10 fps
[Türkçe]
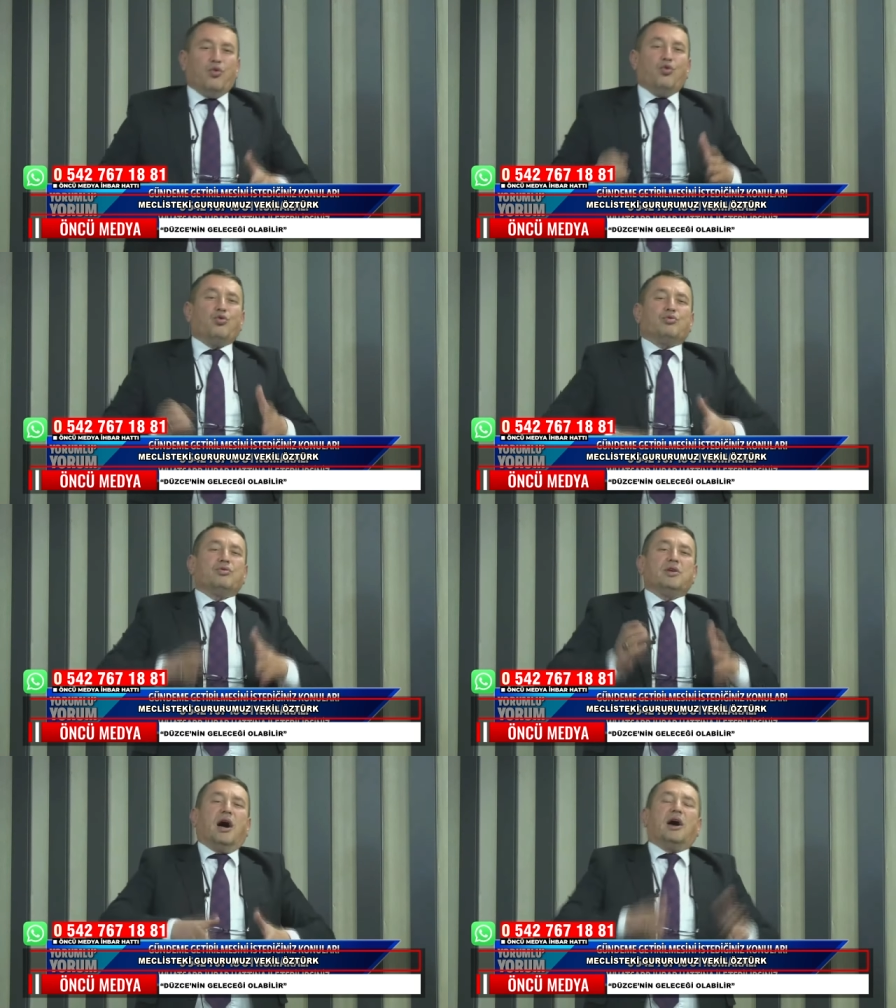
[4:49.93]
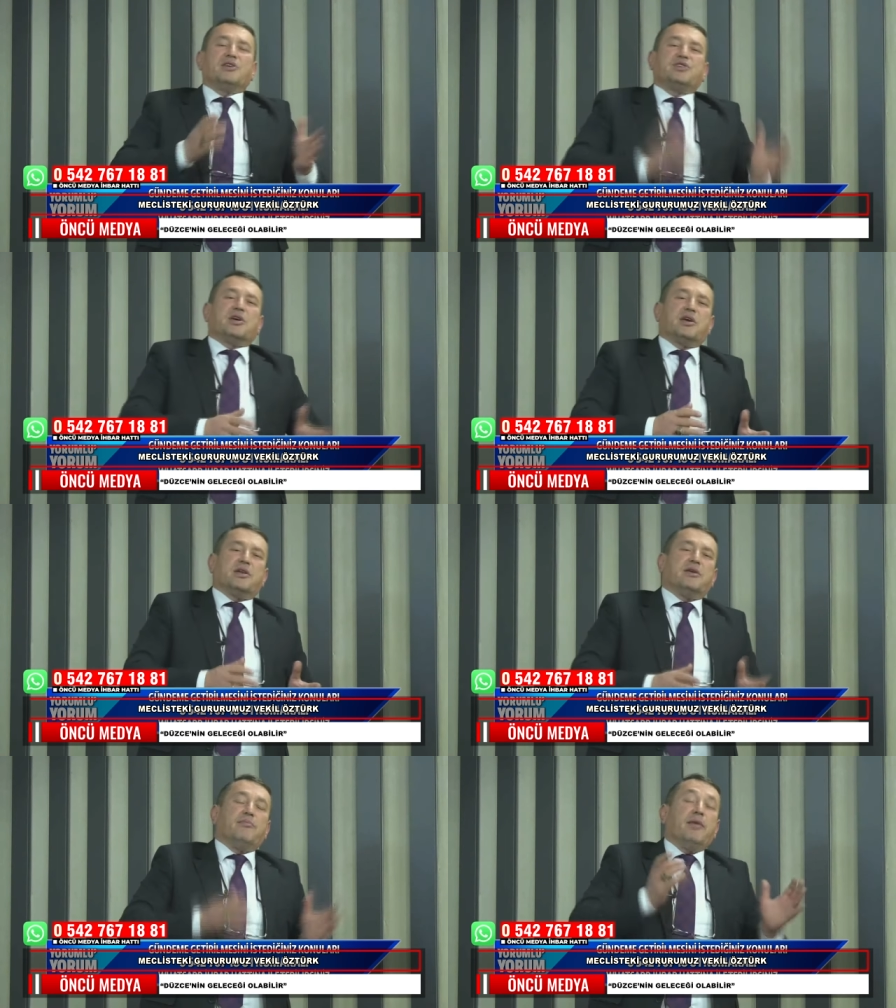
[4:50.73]
un, yağ,
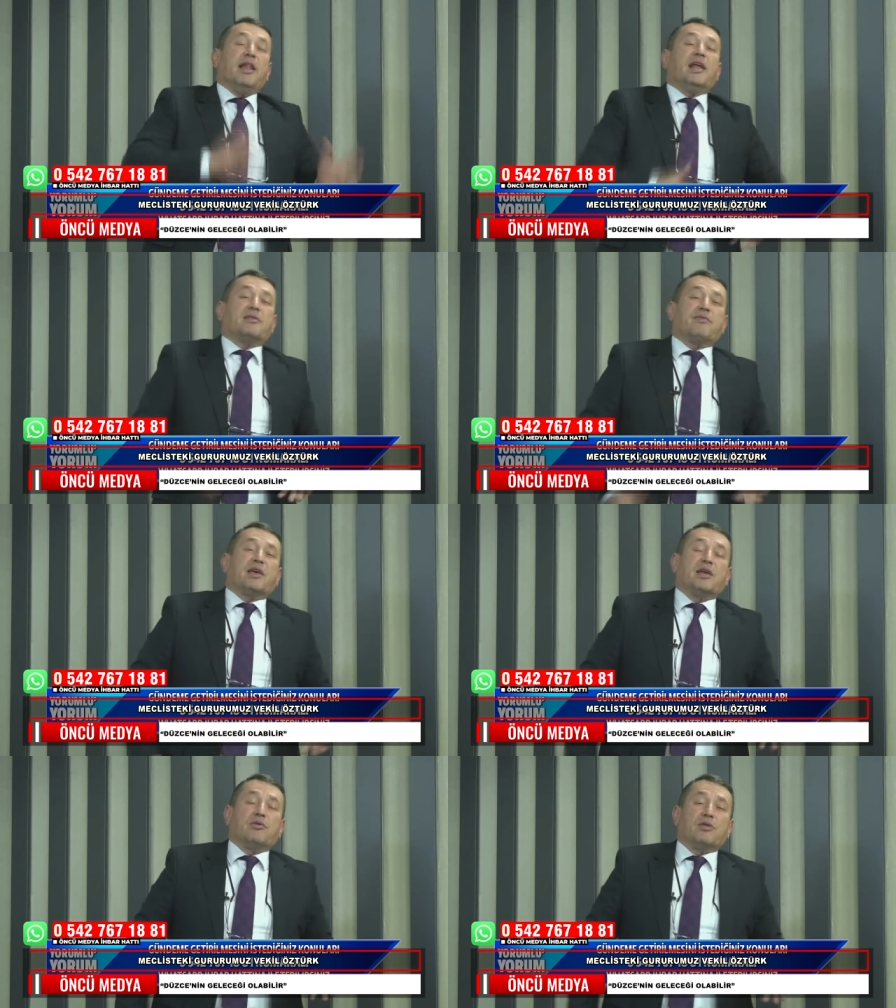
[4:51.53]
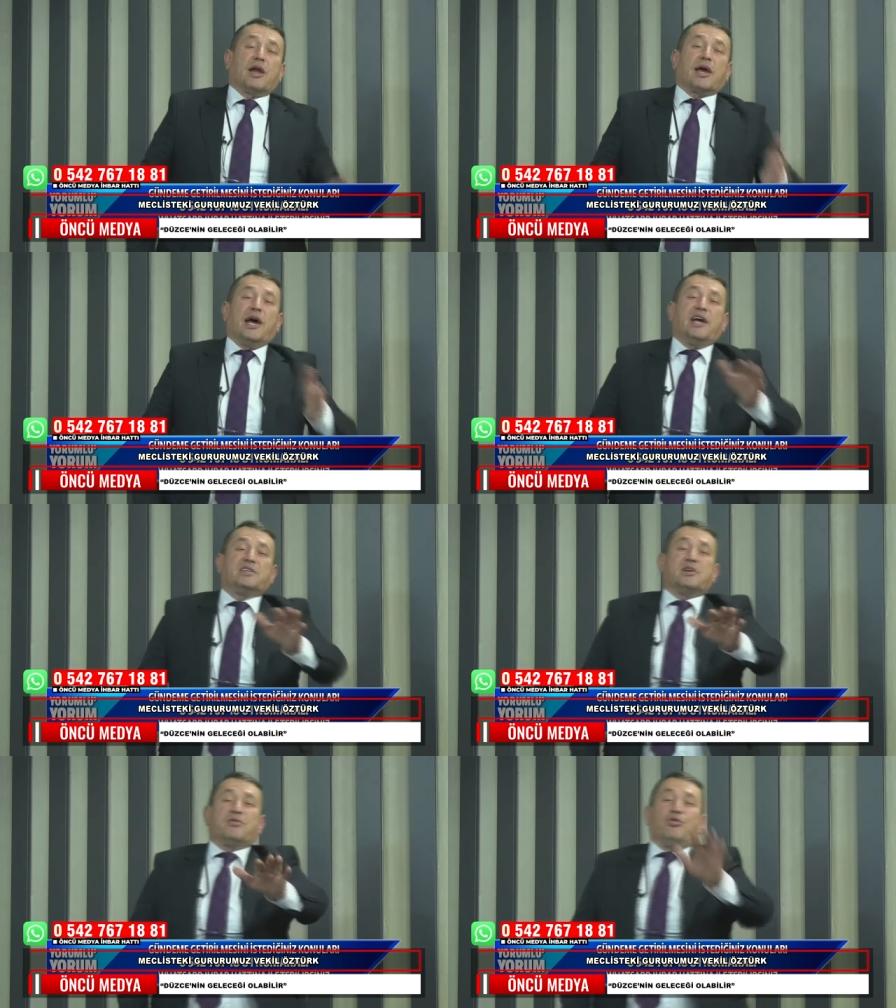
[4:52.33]
şekeri milletvekili olarak
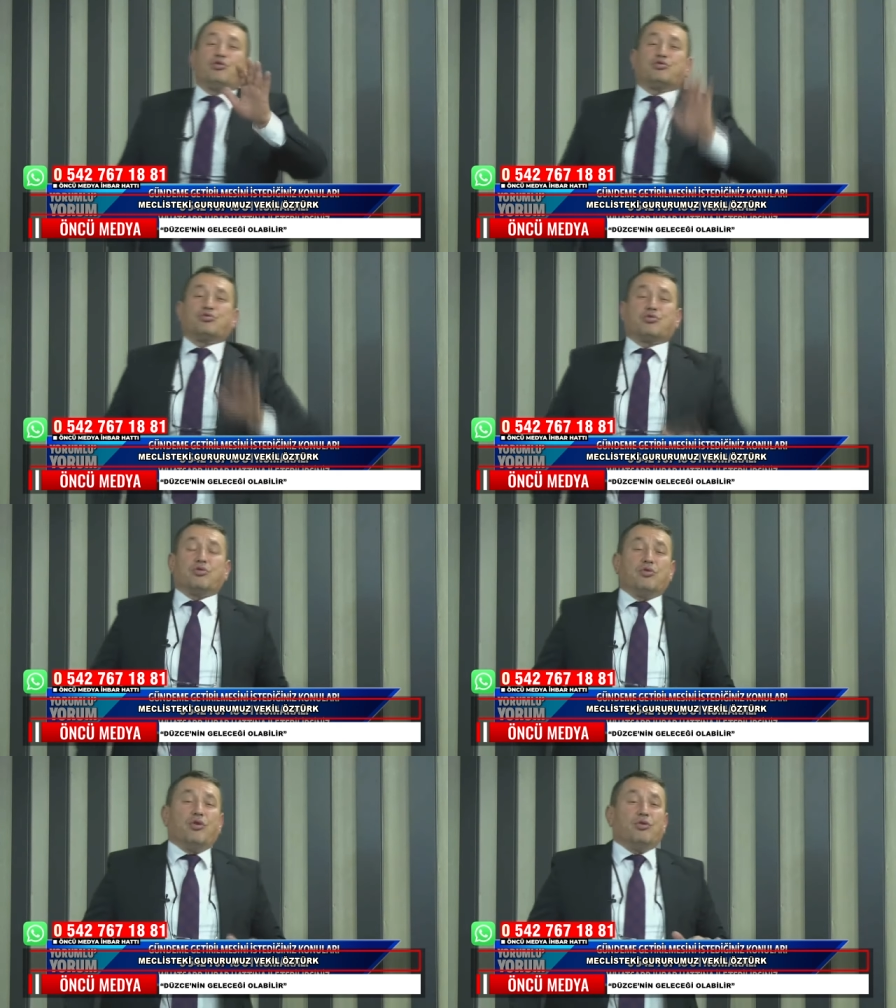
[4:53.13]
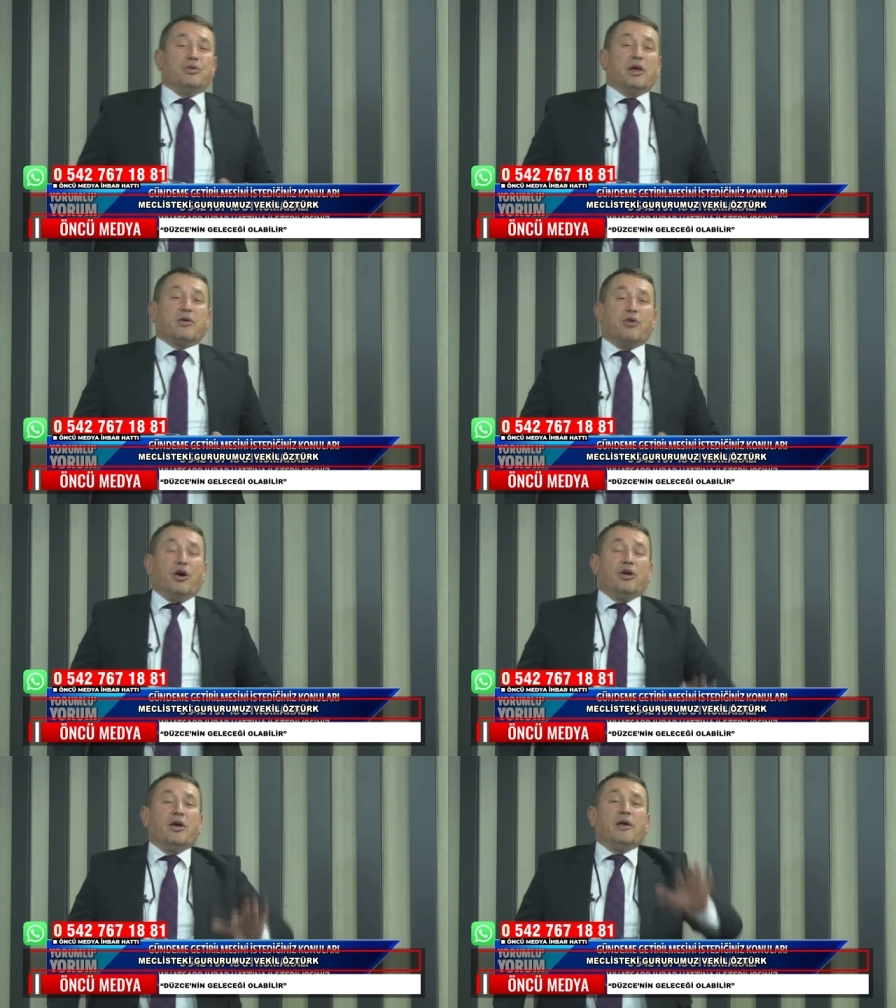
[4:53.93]
Ercan Öztürk'ün önüne koy.